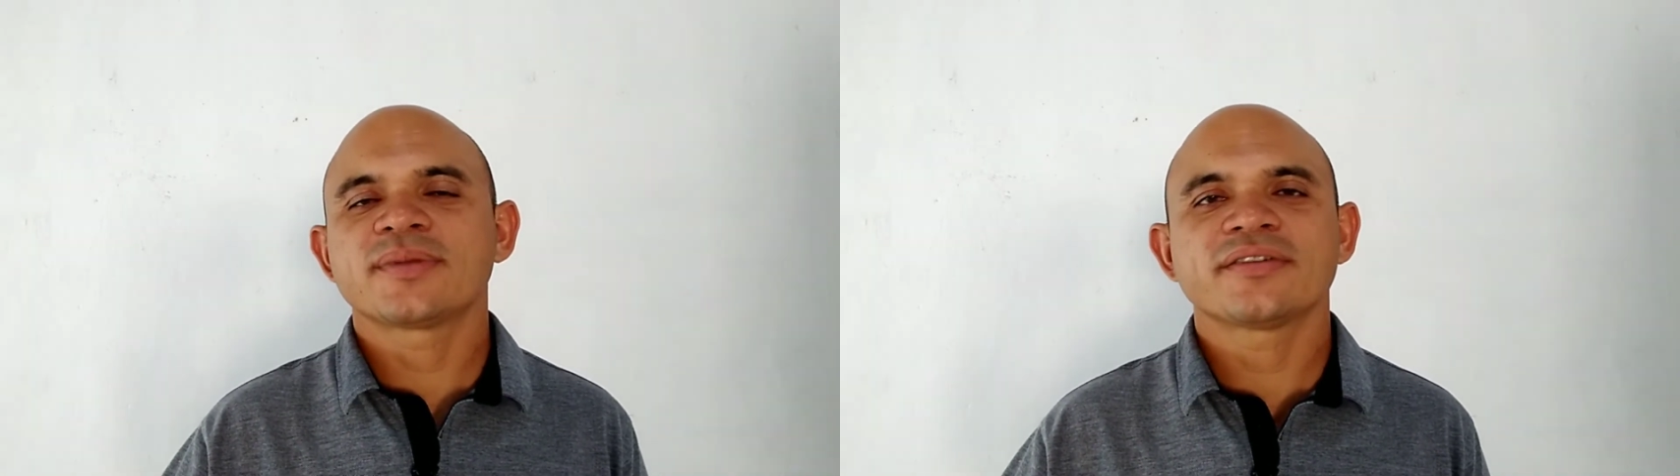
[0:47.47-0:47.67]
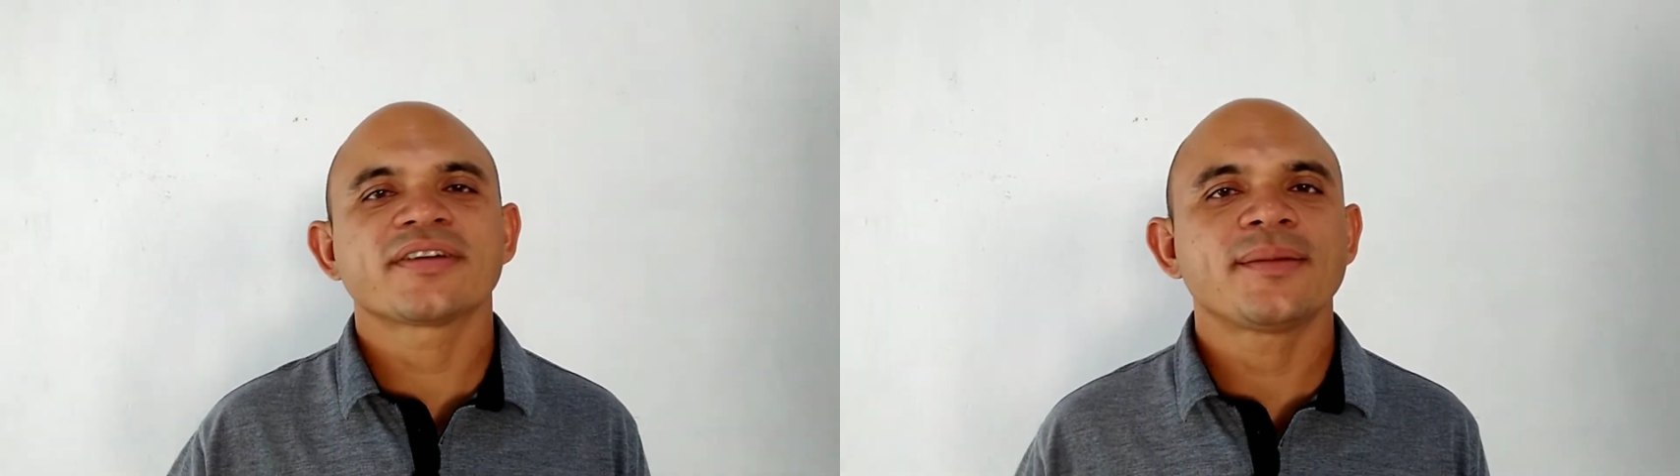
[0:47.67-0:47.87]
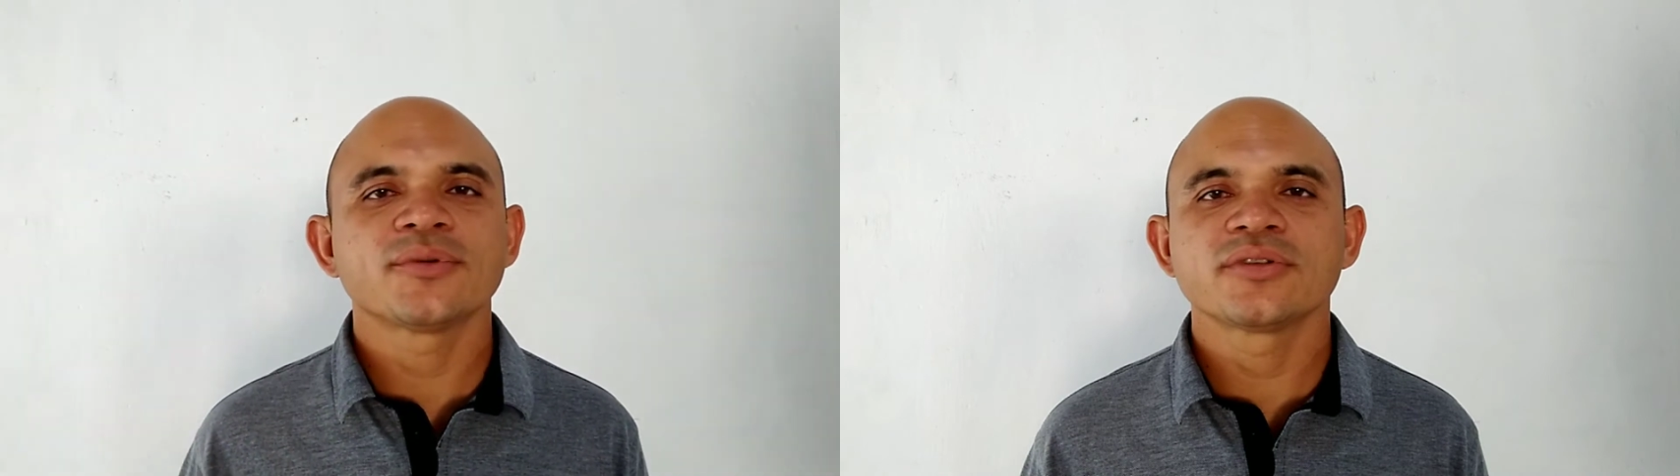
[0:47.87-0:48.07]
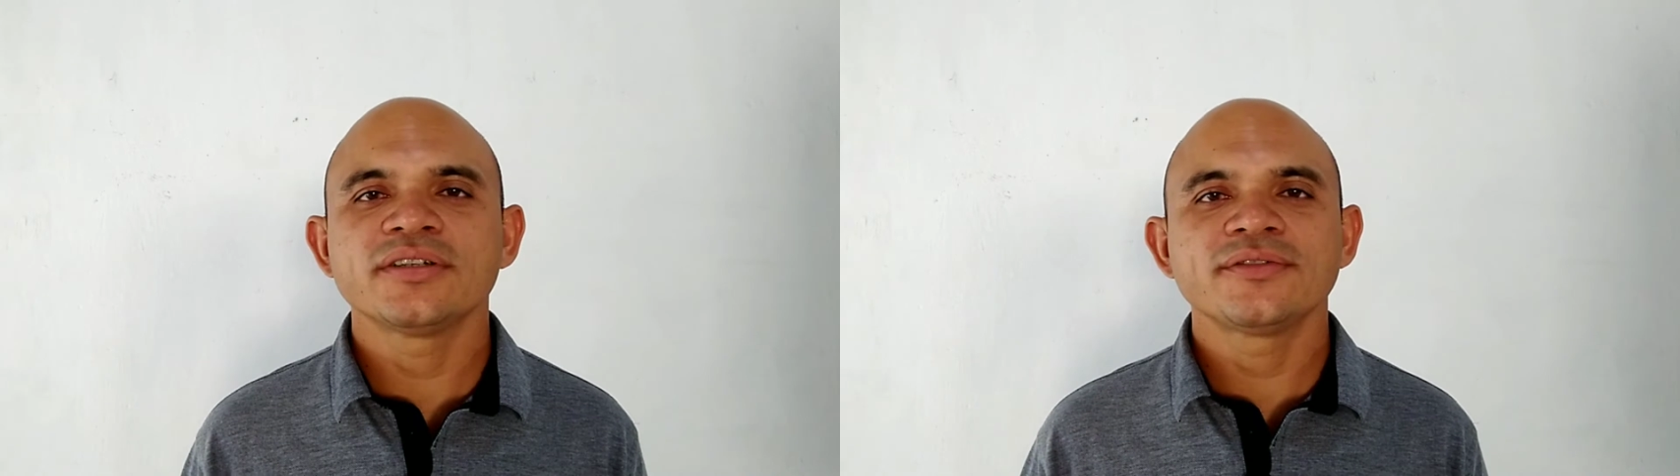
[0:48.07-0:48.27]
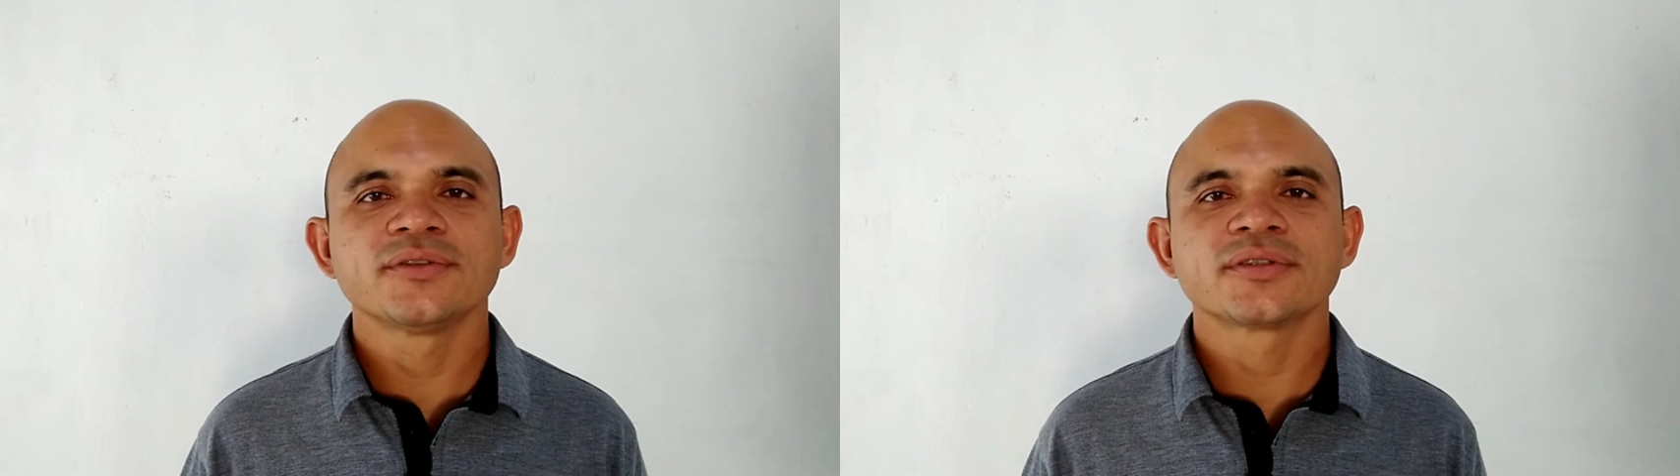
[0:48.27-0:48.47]
para ficar bom no
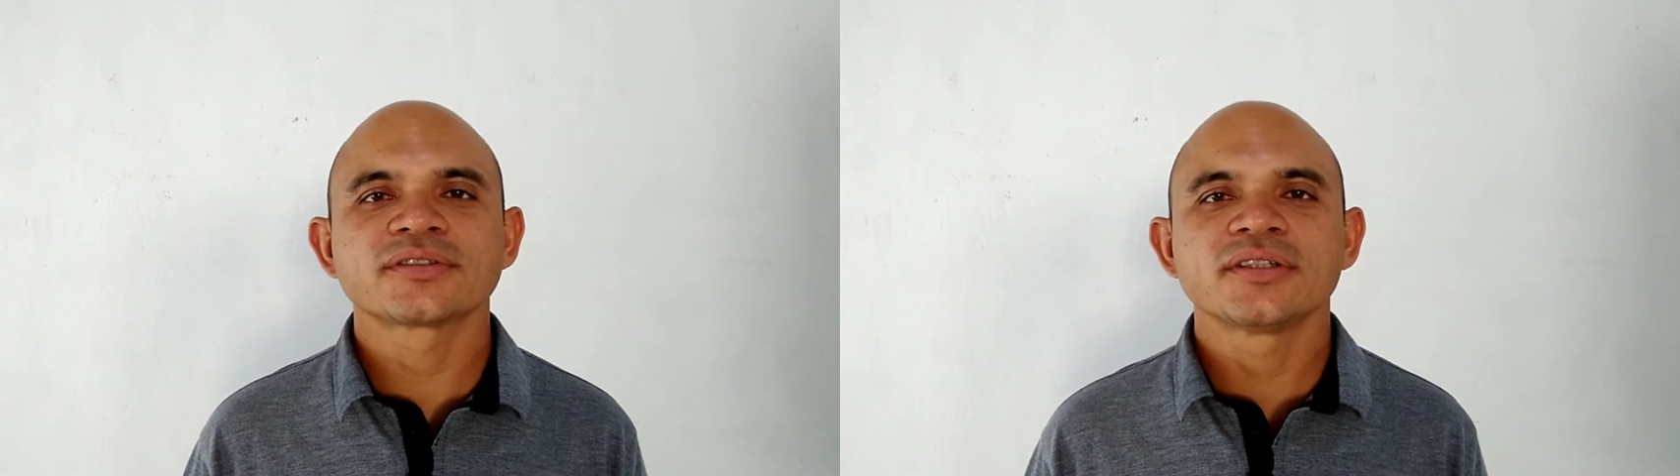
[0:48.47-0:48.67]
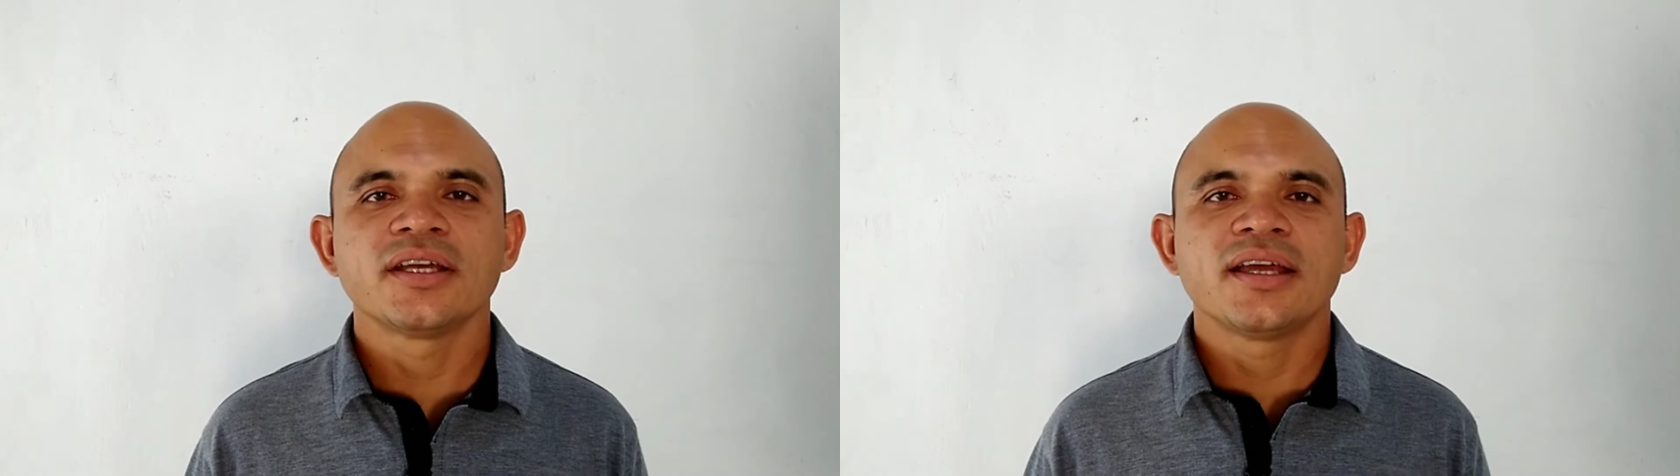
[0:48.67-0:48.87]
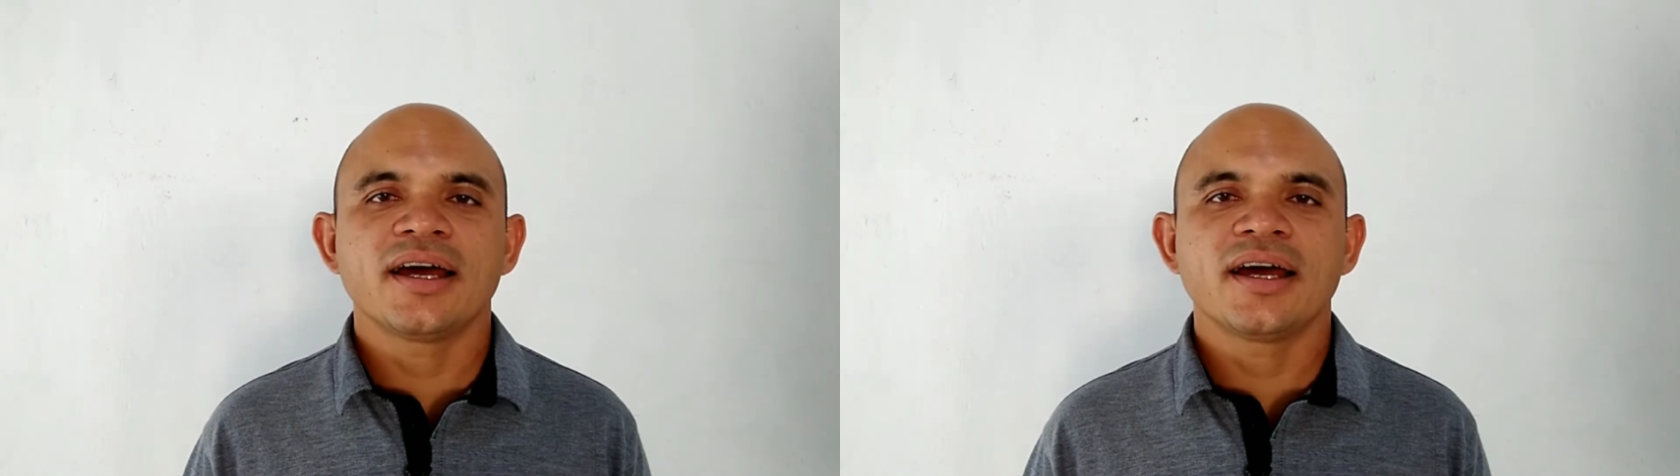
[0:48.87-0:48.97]
refluxo.